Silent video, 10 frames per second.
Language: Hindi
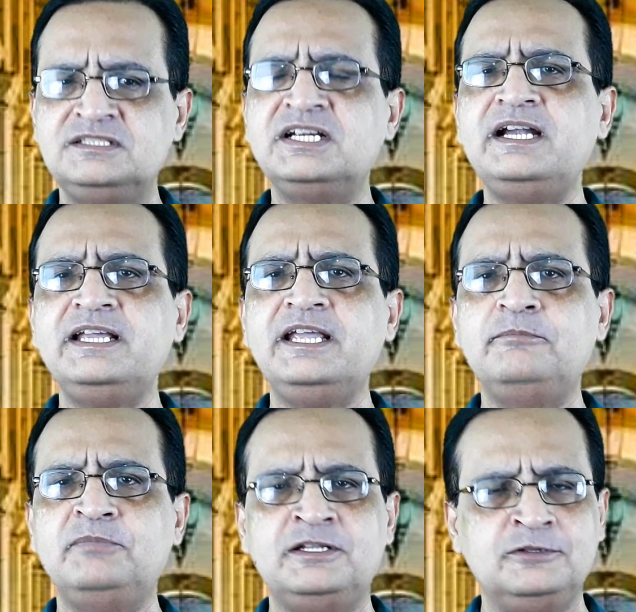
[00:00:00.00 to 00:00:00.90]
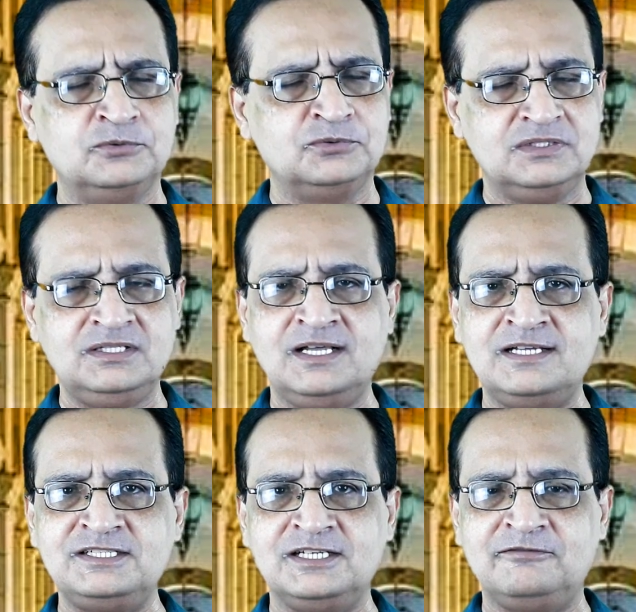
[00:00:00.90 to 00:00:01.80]
छड़ के मेनू
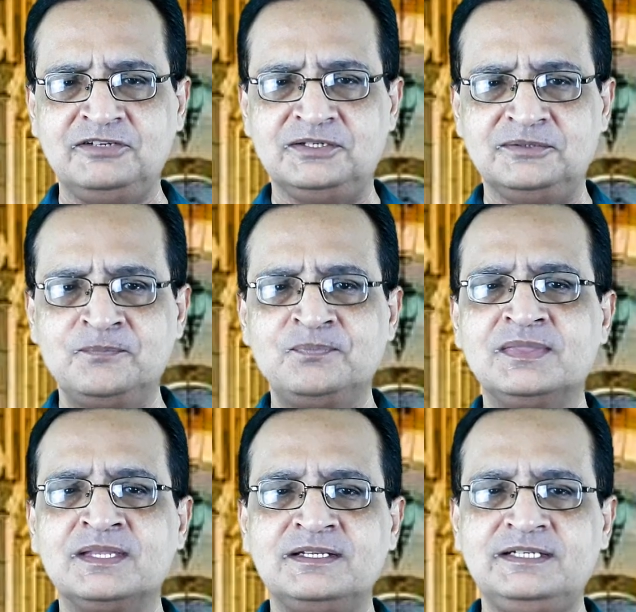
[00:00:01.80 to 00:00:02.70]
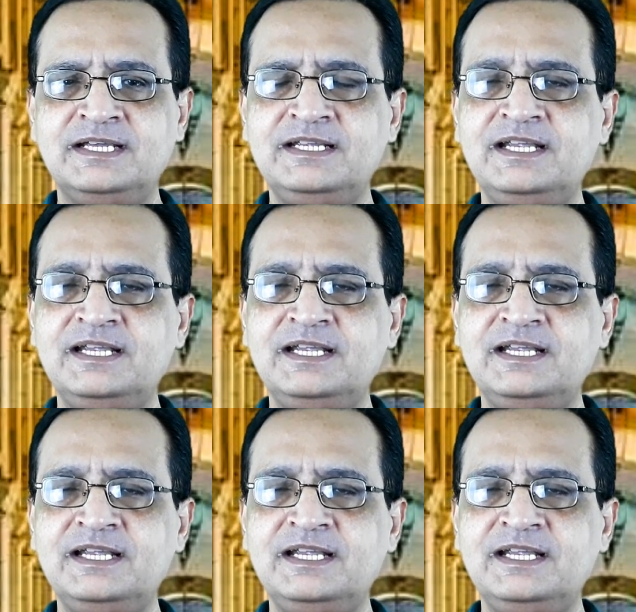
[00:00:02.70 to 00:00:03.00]
ना जामी यह